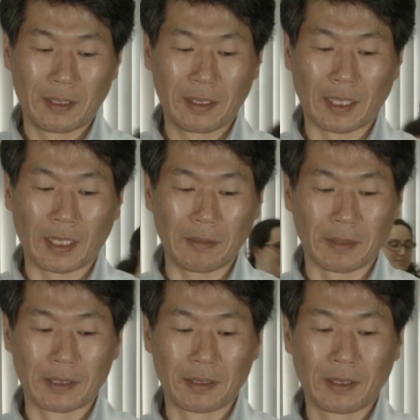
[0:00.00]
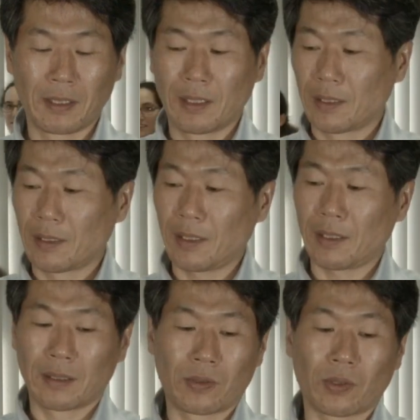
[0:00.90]
ヒナがいます。
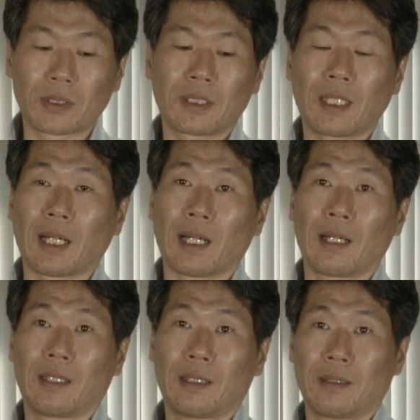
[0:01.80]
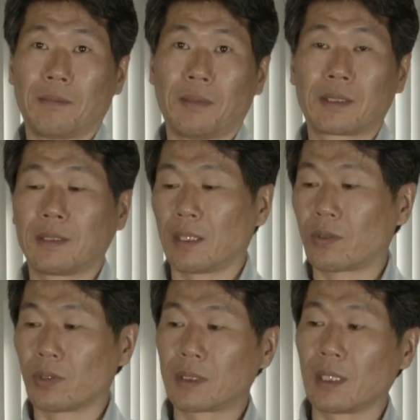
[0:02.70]
で、こっちがメスで
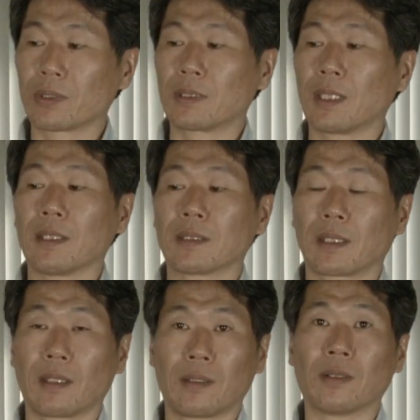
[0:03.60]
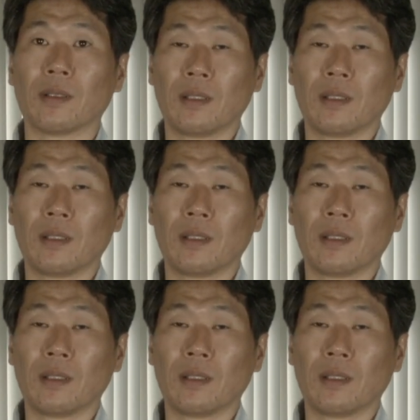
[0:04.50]
こっちがオスなんですけれど、